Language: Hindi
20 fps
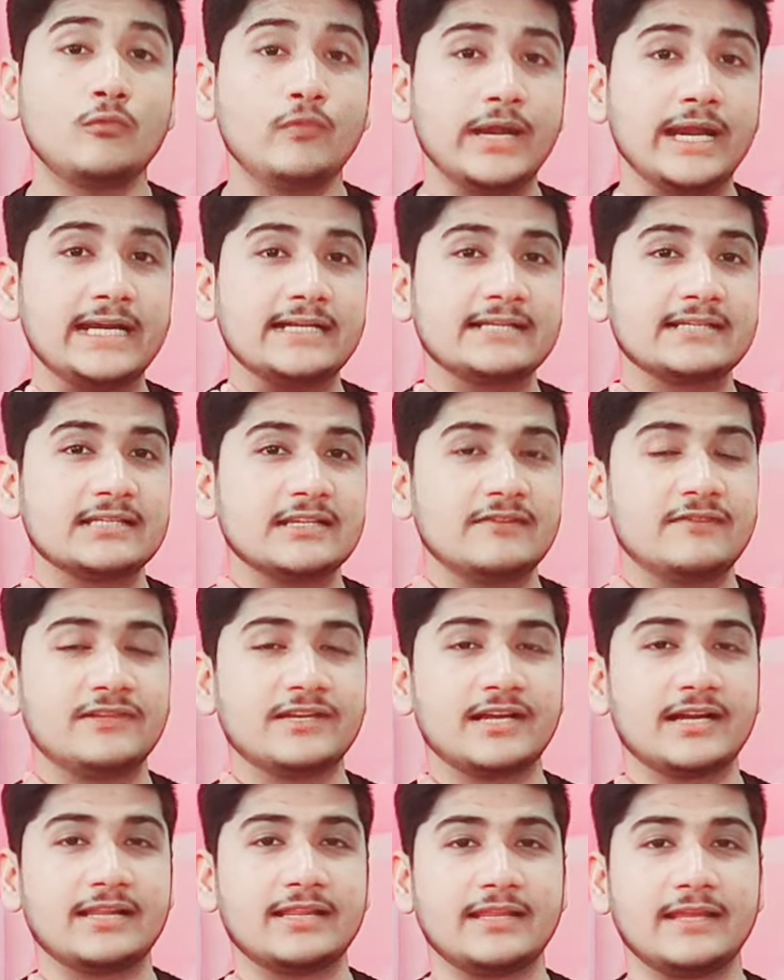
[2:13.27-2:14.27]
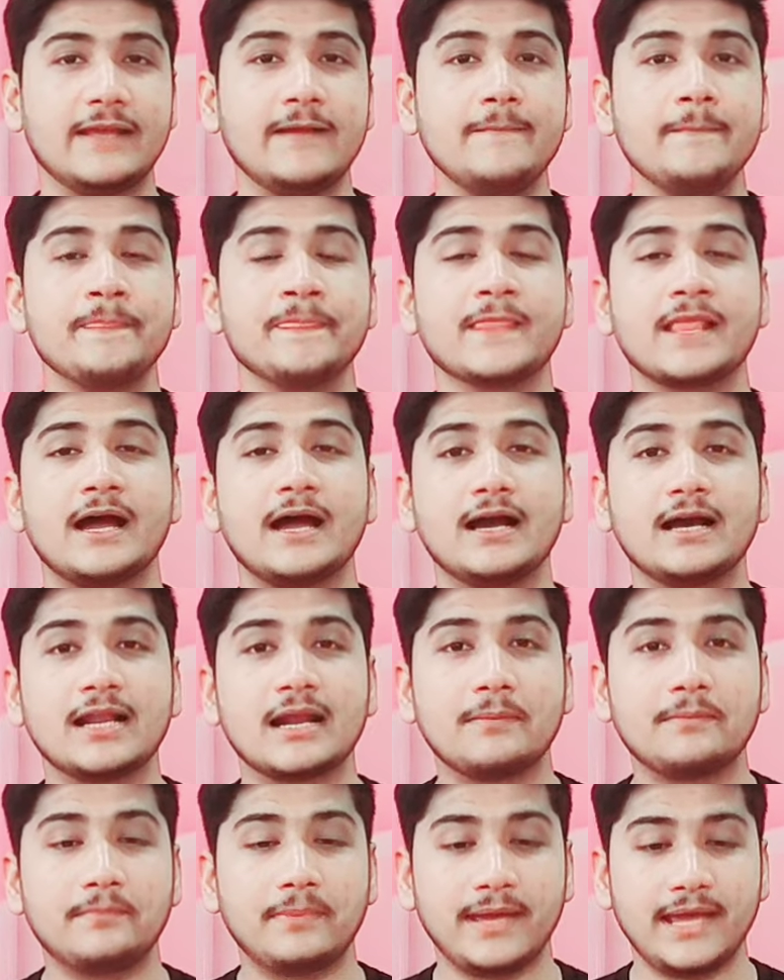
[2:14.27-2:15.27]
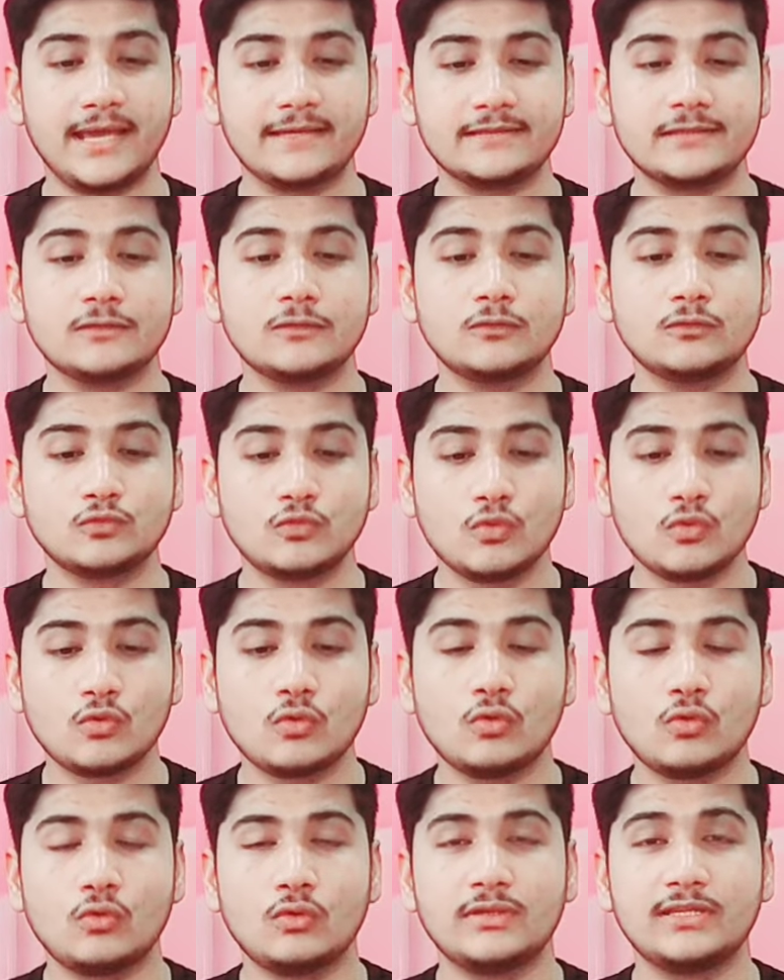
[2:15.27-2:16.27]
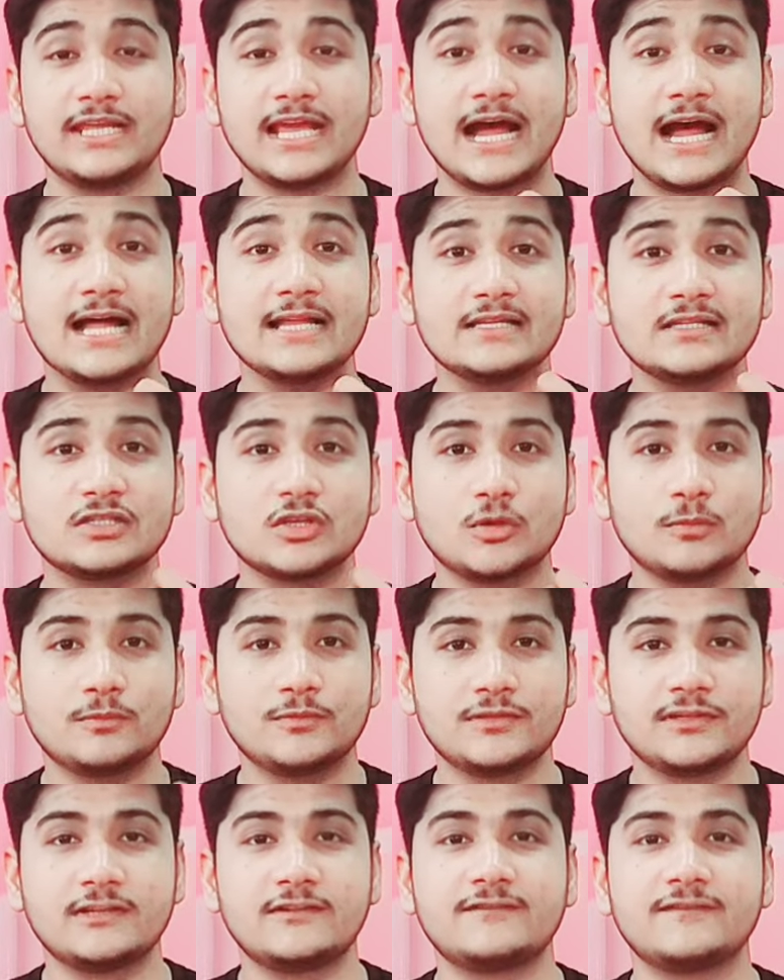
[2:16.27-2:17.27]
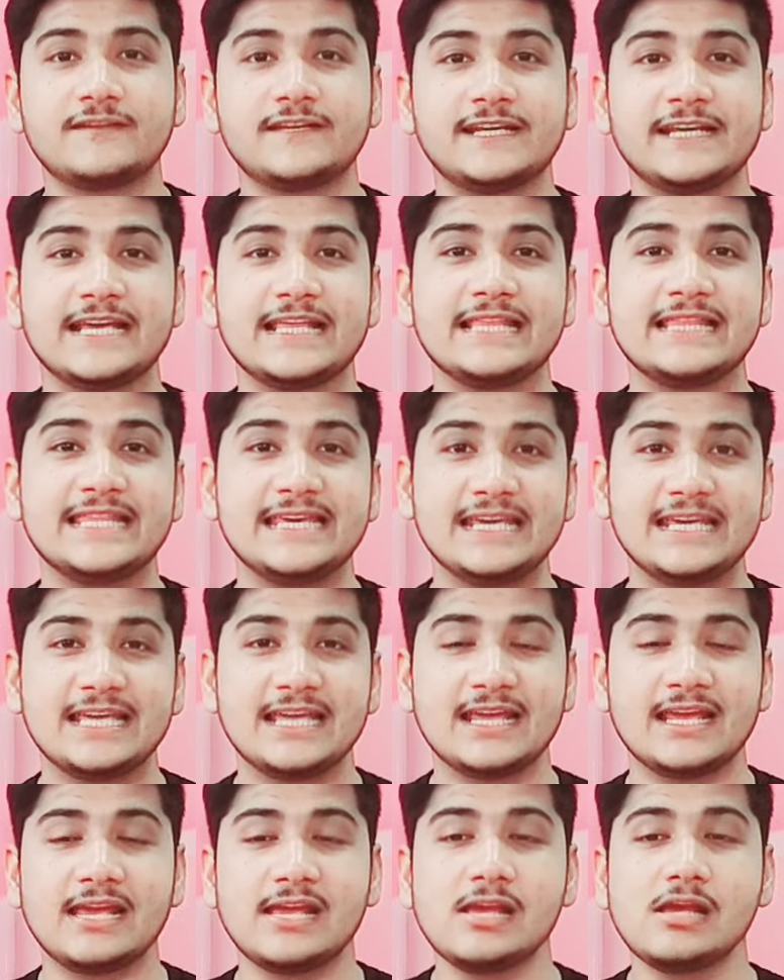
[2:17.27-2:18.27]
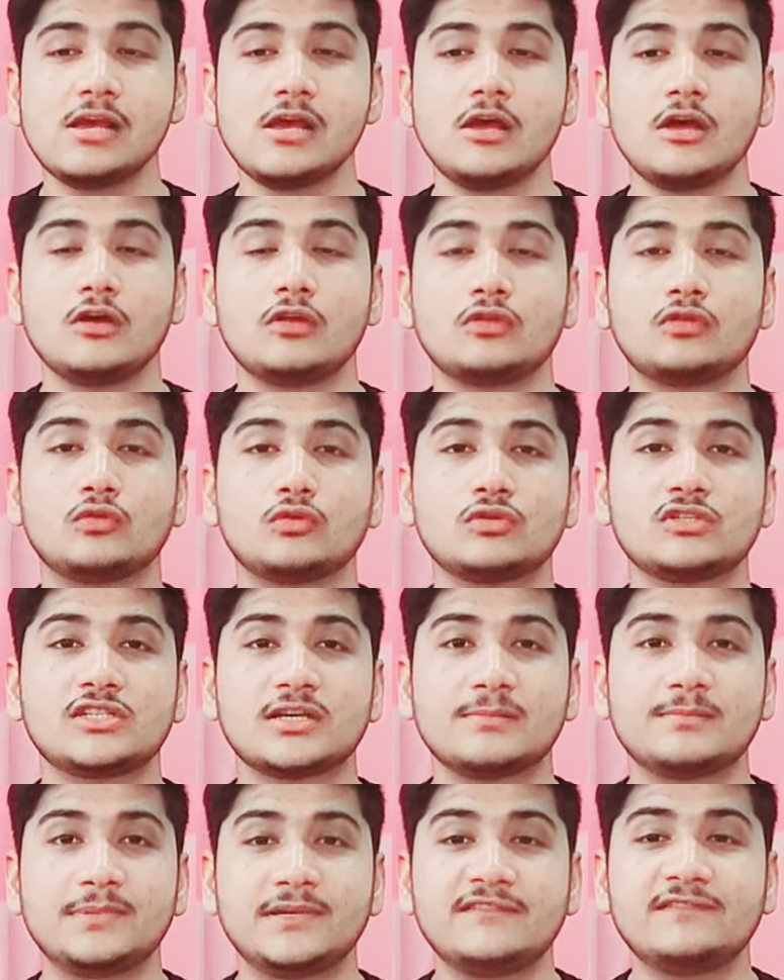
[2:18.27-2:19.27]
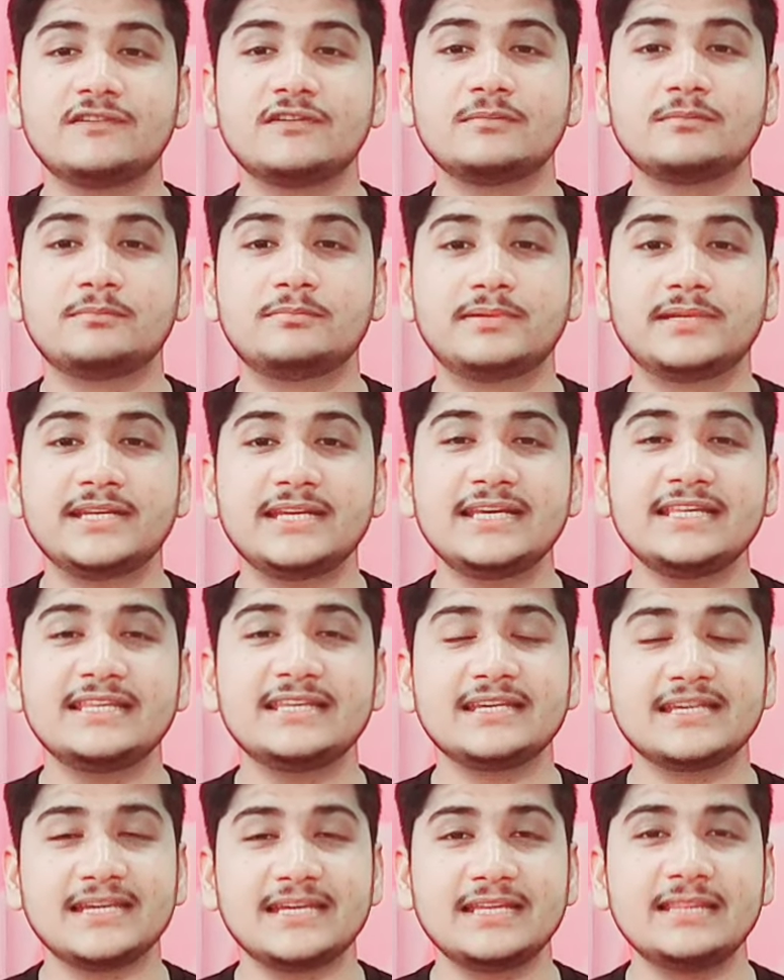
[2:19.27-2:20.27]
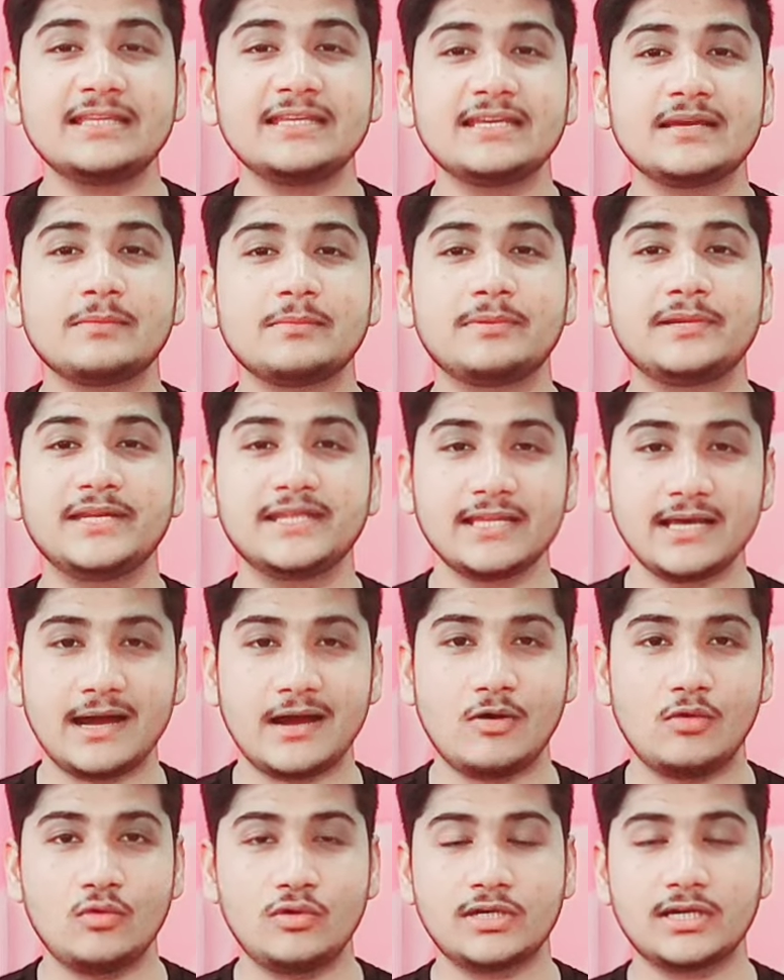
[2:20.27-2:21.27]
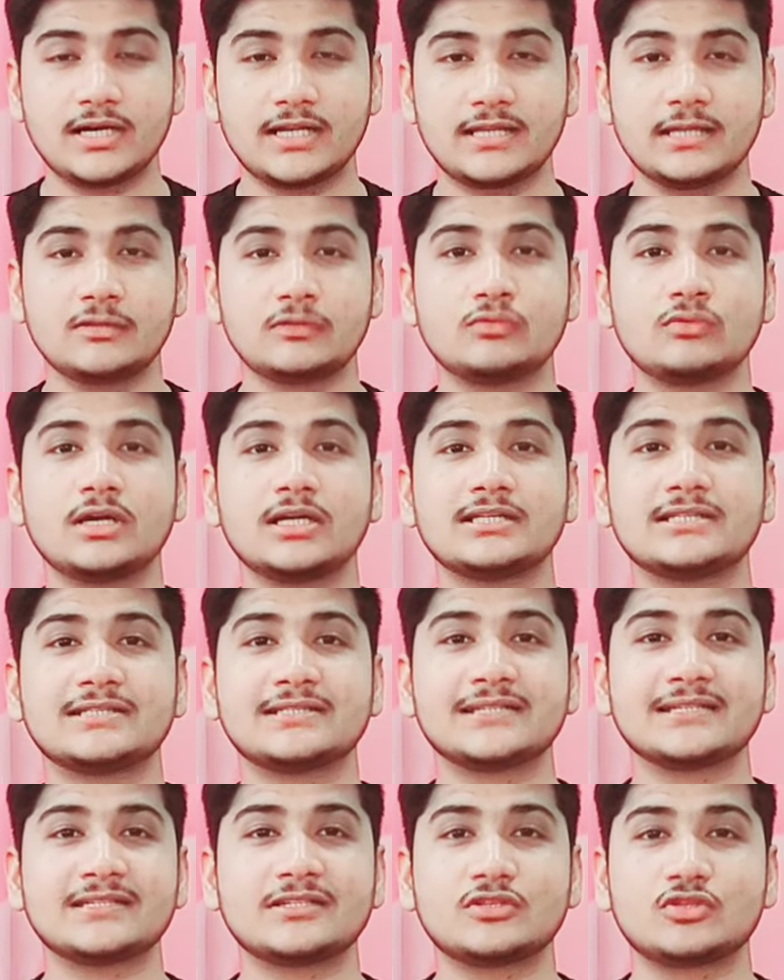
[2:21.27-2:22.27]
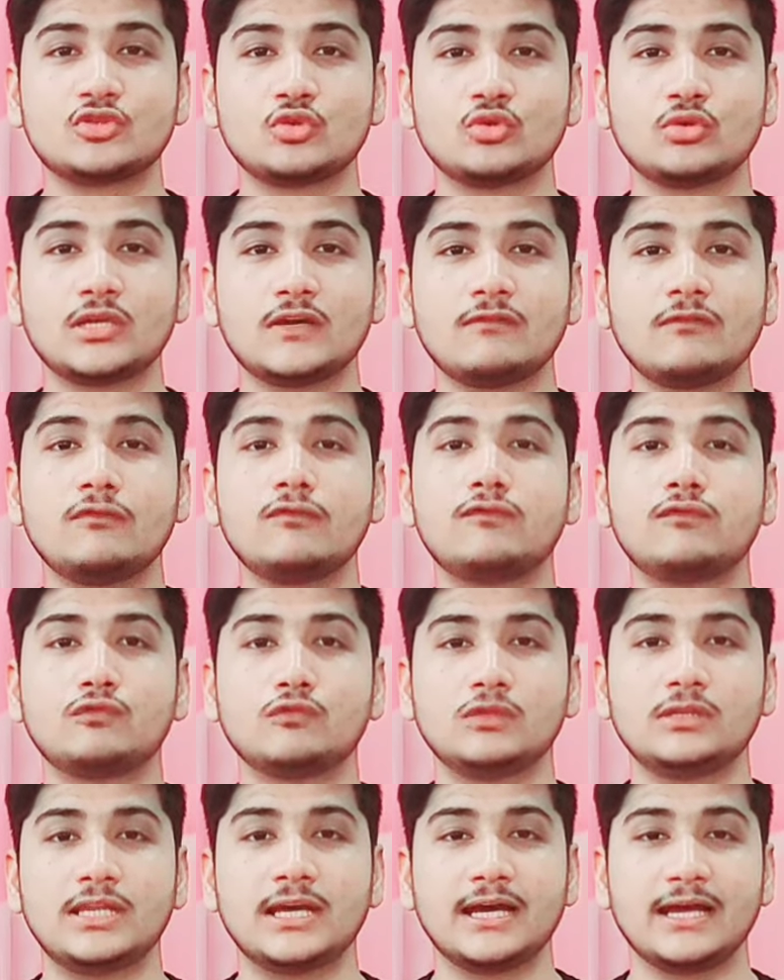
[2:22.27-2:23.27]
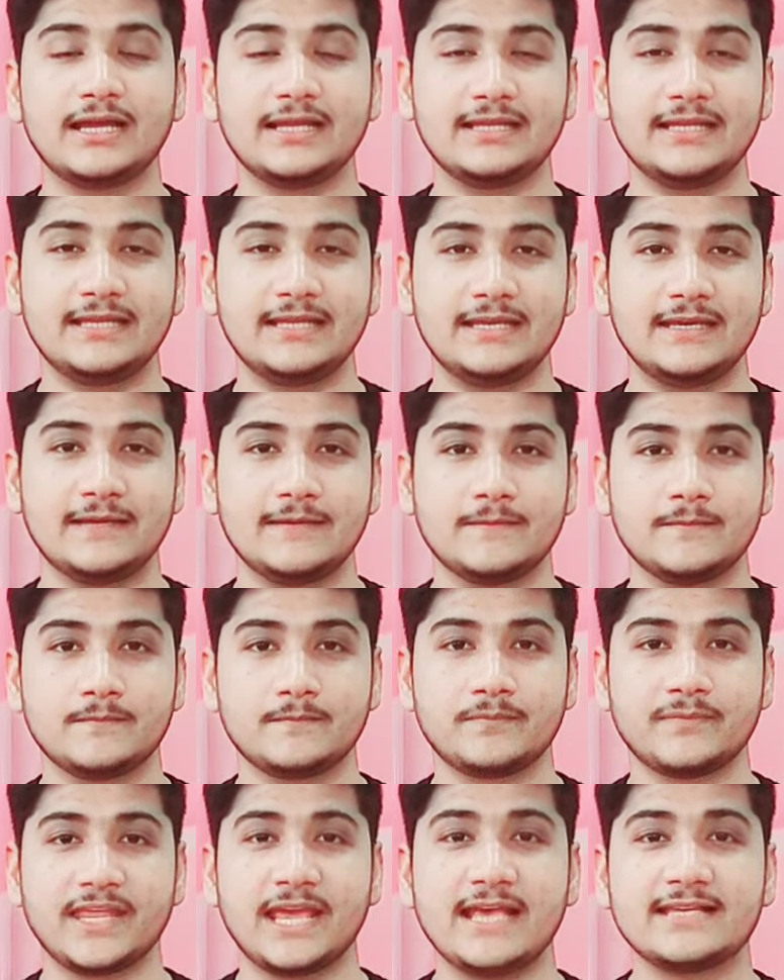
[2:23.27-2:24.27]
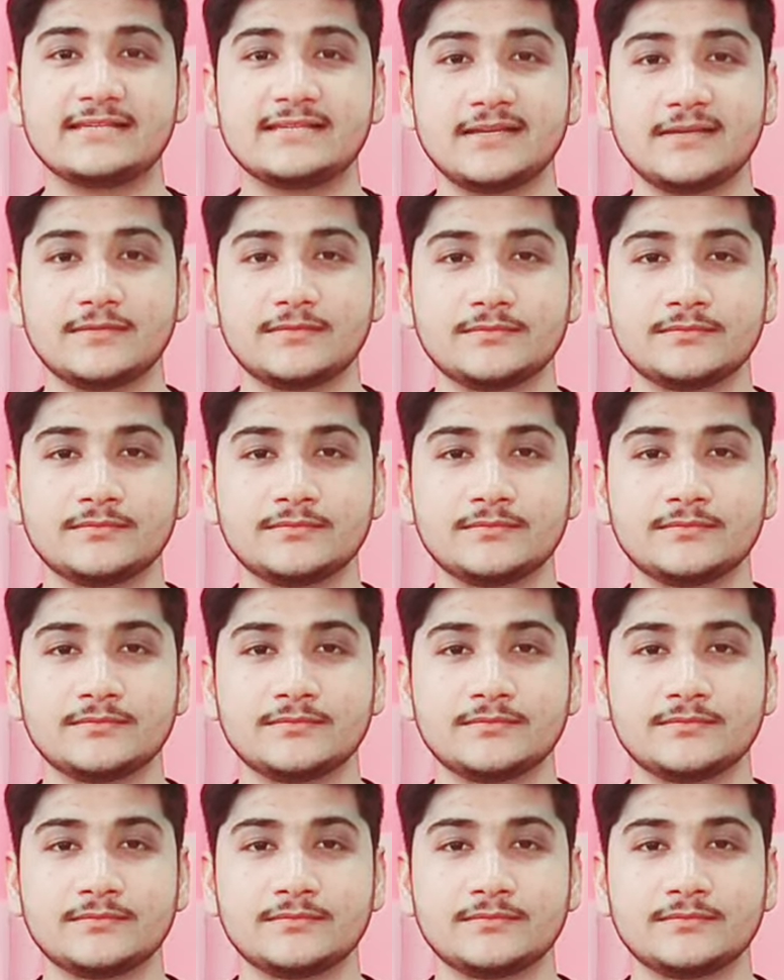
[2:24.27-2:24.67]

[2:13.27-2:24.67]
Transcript: वेट्स लिफ्ट करते हैं अगर आप ऐसे लोगों को ध्यान से ऑब्जर्व करेंगे देखेंगे तो जब भी वो ब्रीद इन या ब्रीद आउट करते हैं तो उनका चेस्ट जो होता है वो फूलता है देखिए ऐसे